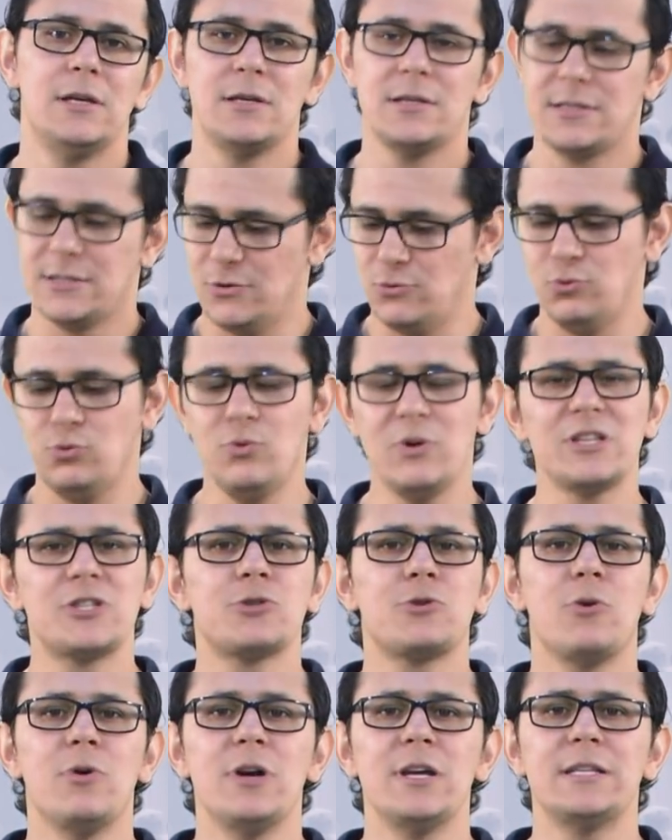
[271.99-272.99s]
São
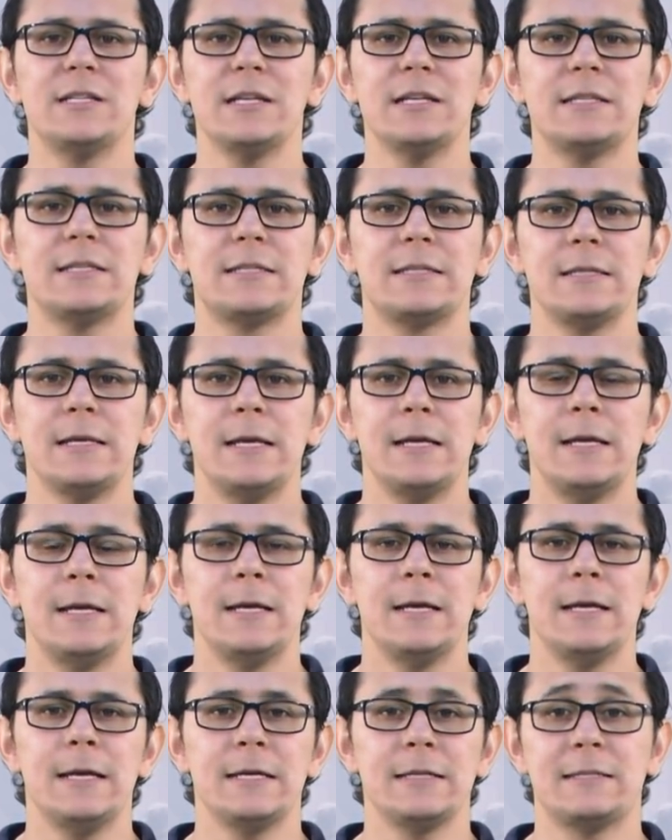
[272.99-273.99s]
duas coisas
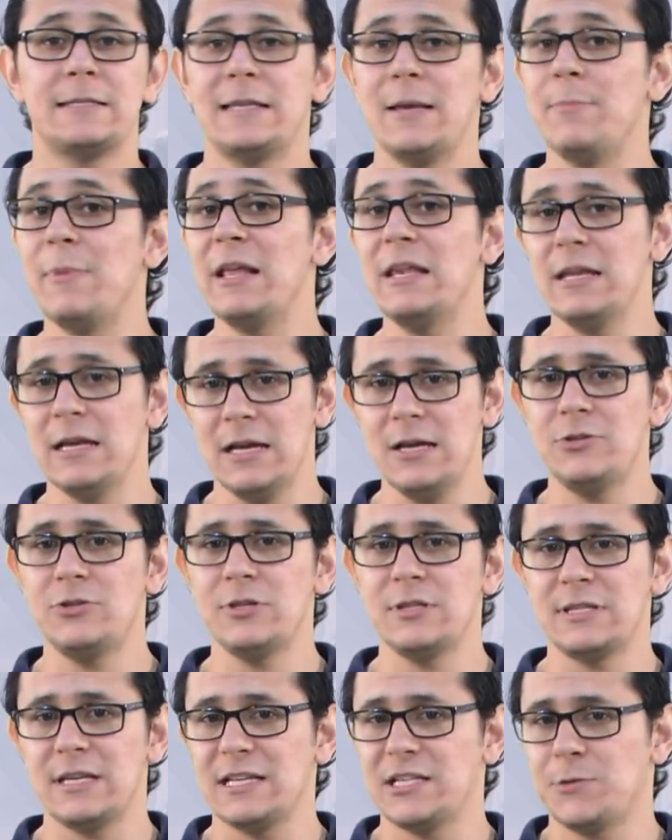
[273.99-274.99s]
eh,
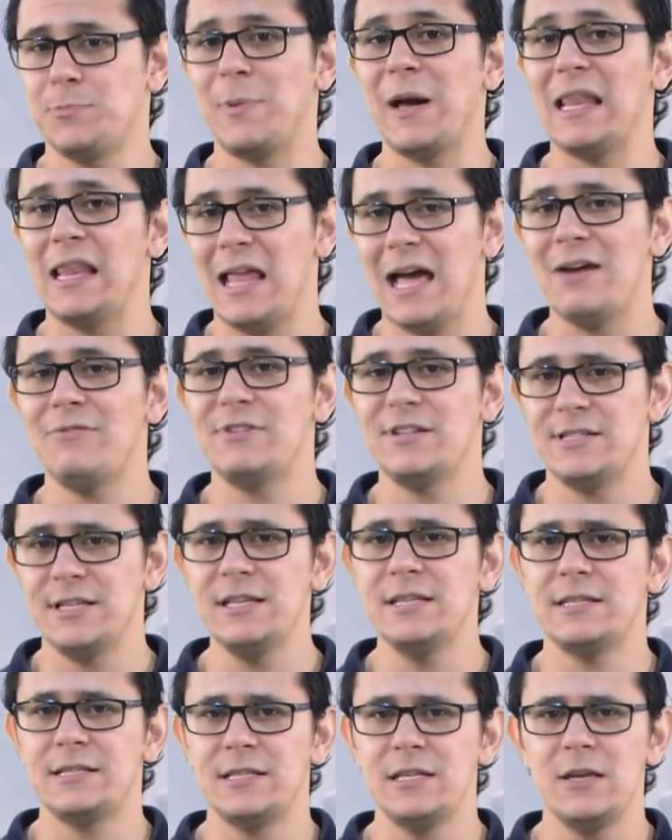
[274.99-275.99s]
semelhantes às palavras
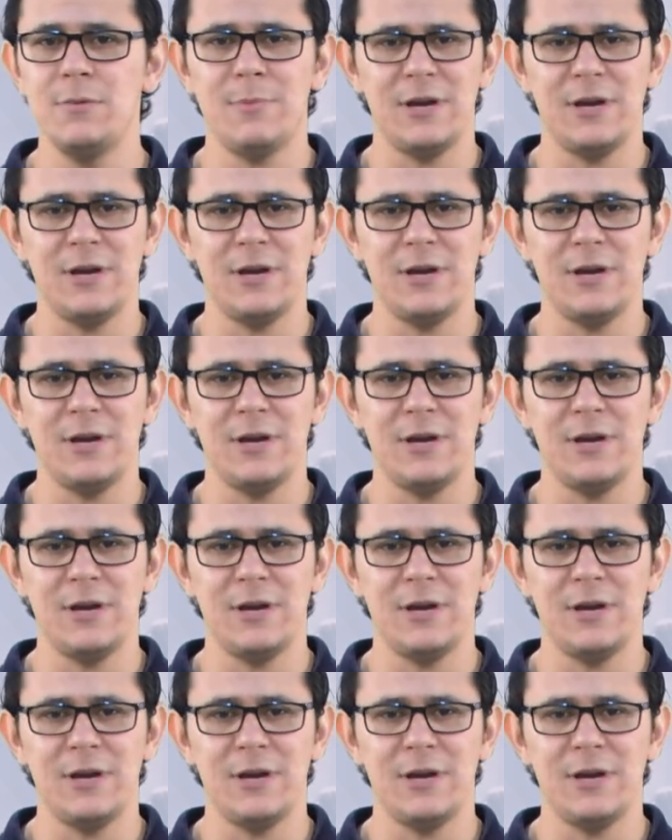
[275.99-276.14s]
em si,